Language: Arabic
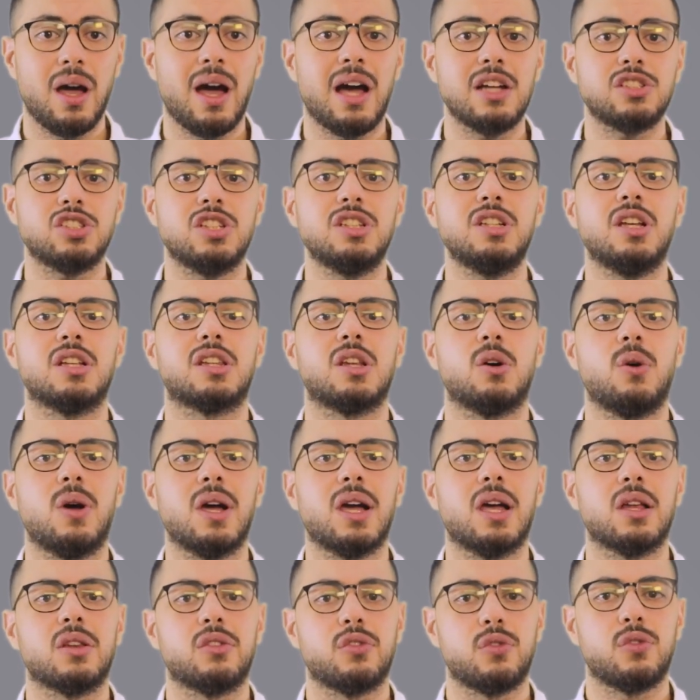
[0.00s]
عشان
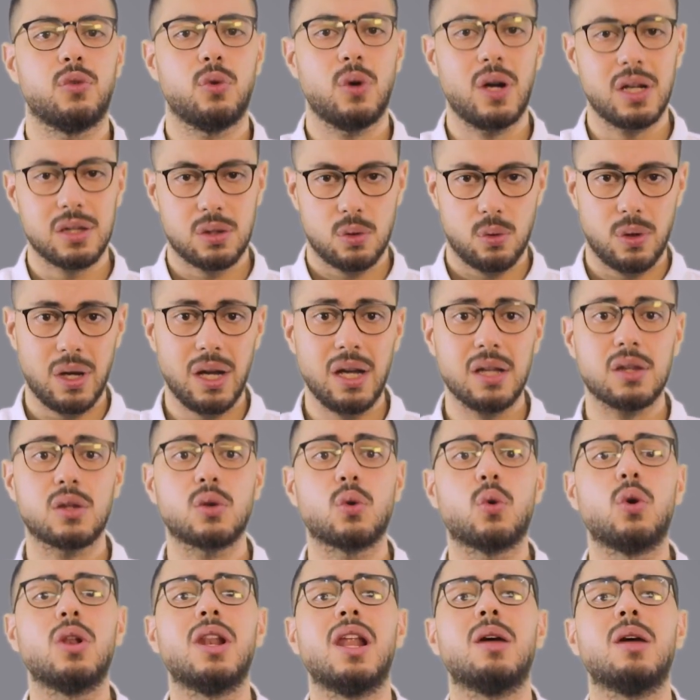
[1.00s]
يتواجد في وقت واحد
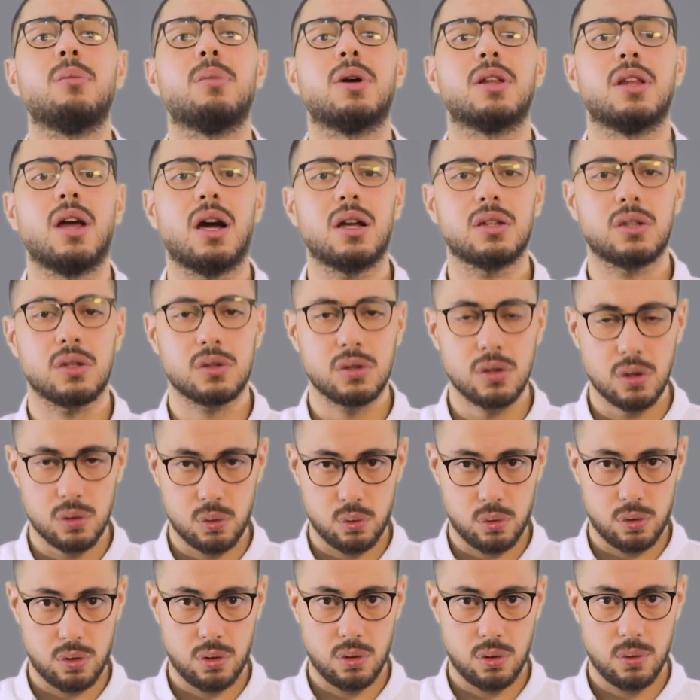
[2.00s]
كلما دعت
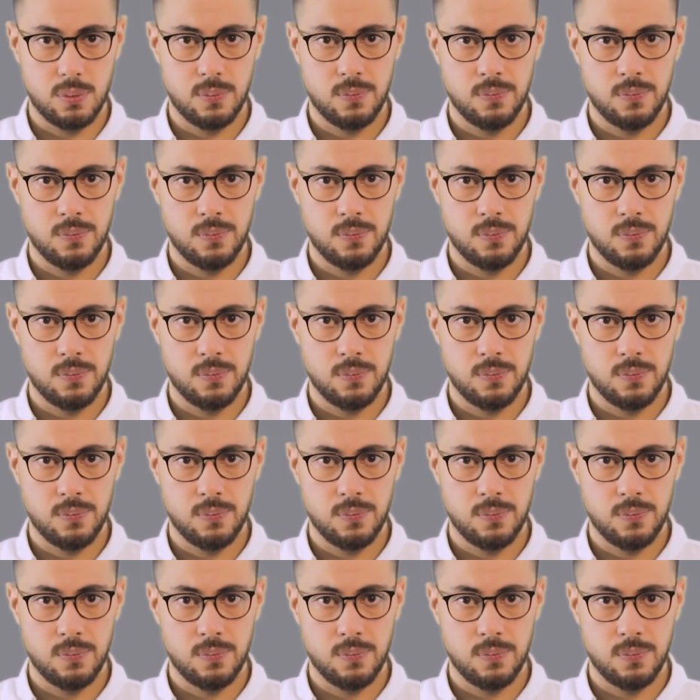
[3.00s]
الضرورة